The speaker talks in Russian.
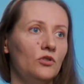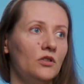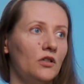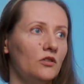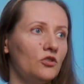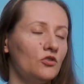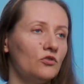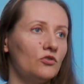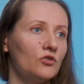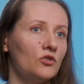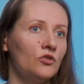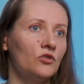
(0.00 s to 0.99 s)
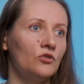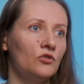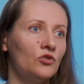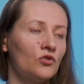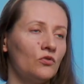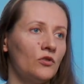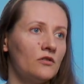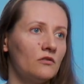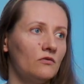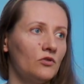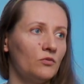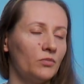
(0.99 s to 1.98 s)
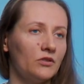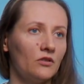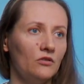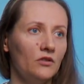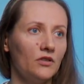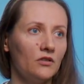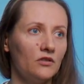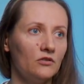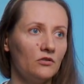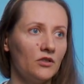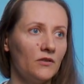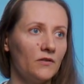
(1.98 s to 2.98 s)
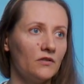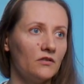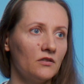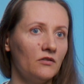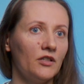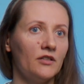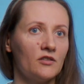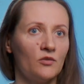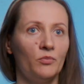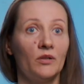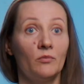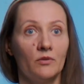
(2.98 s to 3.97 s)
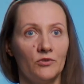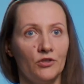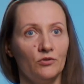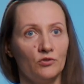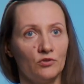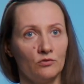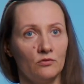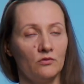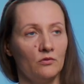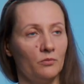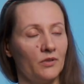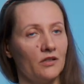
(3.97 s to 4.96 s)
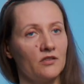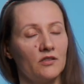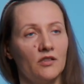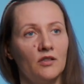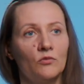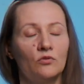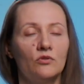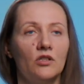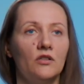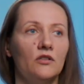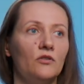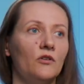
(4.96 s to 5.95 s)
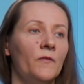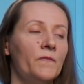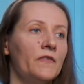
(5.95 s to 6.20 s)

и, конечно же, еще один вид патологии, который является прямым, да, то есть показанием к удалению